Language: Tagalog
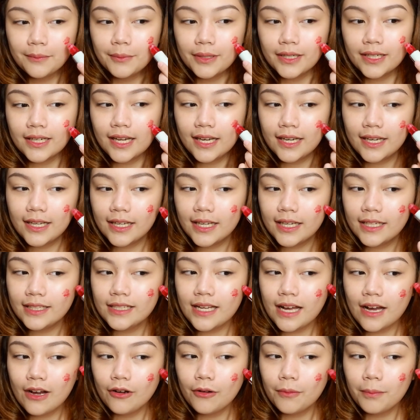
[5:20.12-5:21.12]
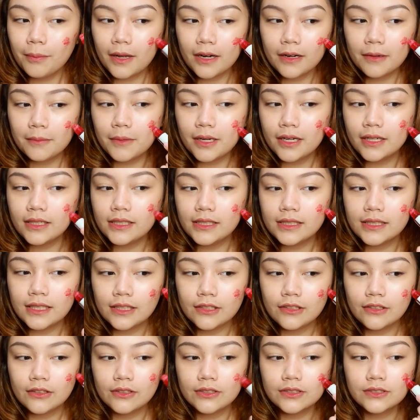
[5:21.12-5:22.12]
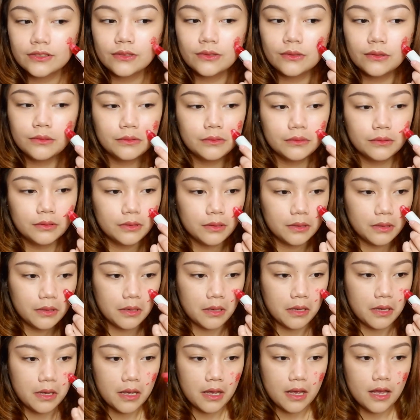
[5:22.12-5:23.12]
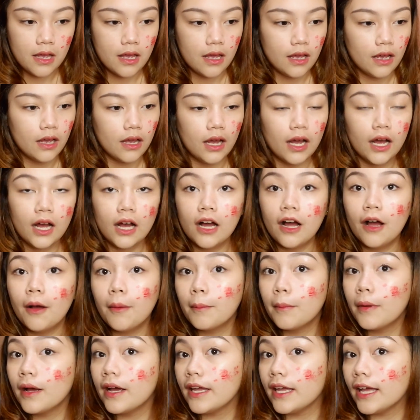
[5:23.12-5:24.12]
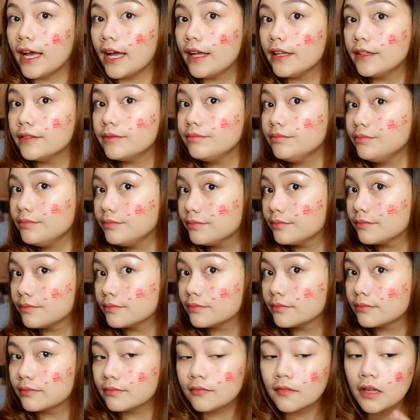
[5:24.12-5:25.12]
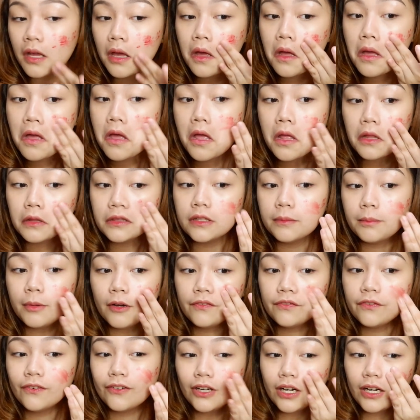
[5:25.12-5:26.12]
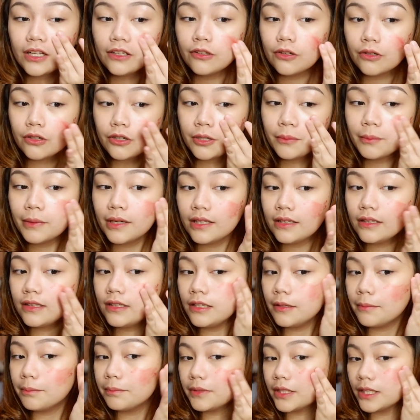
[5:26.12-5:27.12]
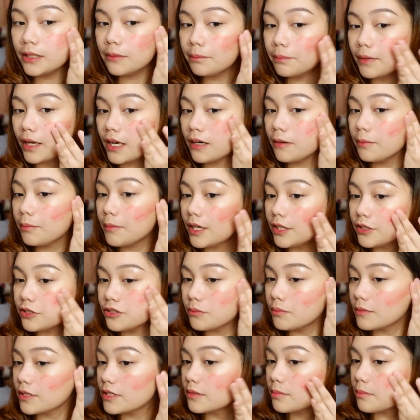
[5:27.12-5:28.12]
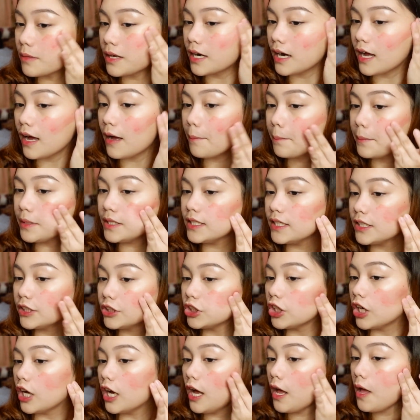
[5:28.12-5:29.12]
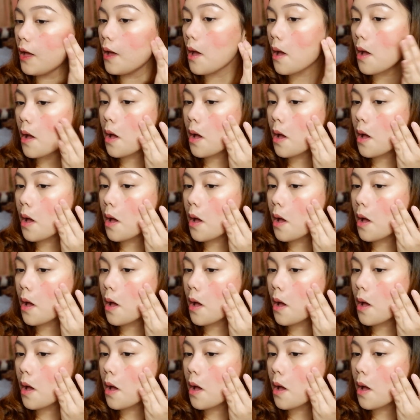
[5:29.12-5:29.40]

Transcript: maglalagay na ako para makita nyo. So, um, ayan. Di ba for a normal lip tint, parang medyo mas marami na siya.